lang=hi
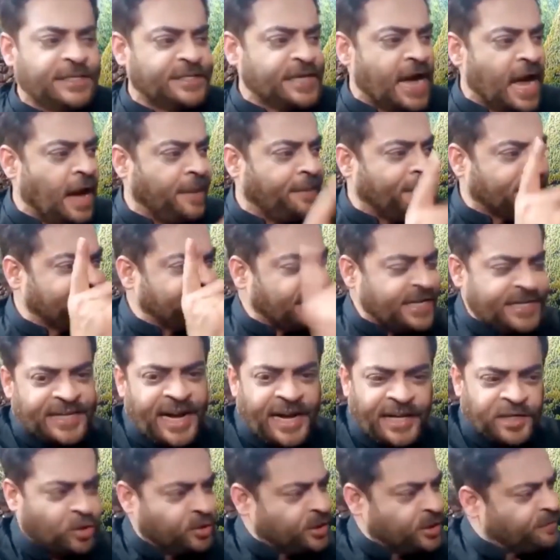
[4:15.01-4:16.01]
जहां पर सही
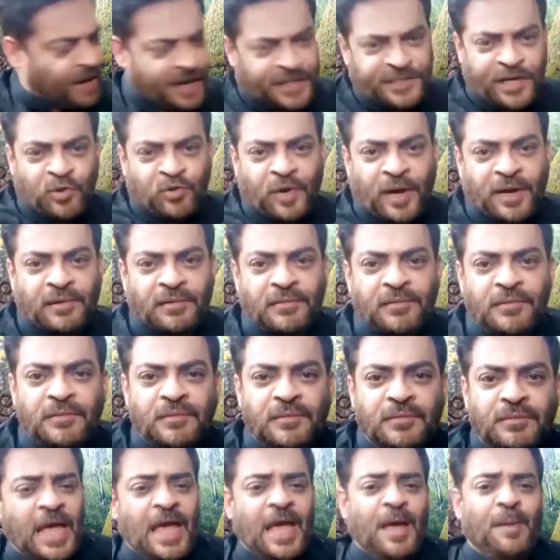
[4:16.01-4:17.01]
साइड होगी वहां जाऊंगा
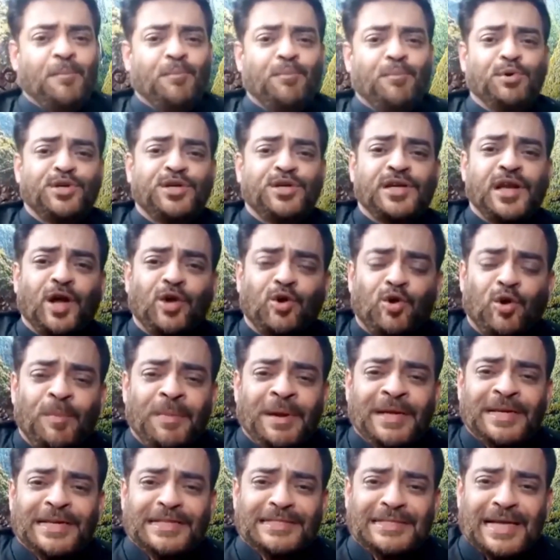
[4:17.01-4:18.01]
बुशरा
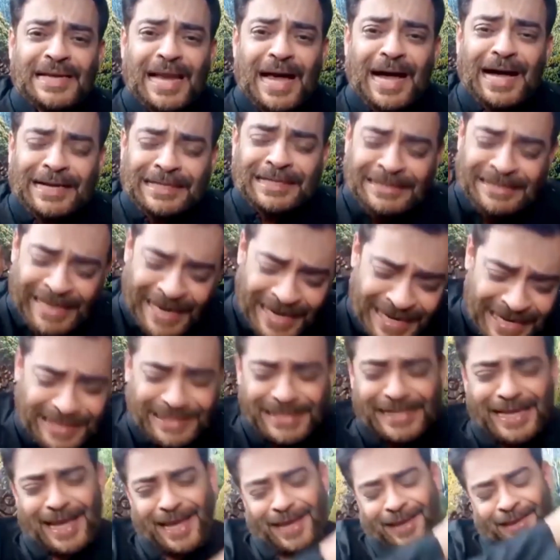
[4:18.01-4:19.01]
को मैंने तलाक
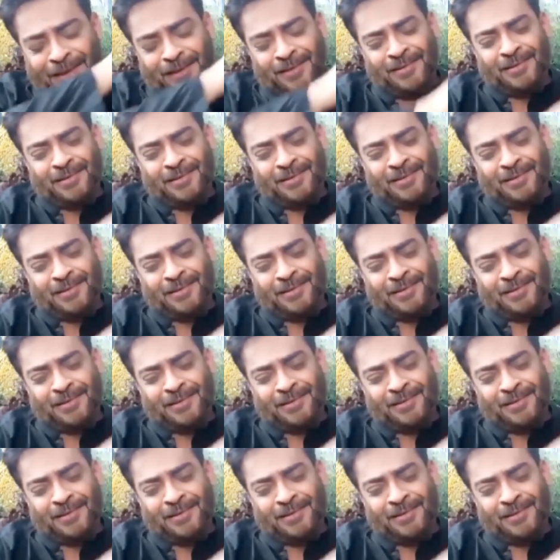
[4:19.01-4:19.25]
नहीं दिए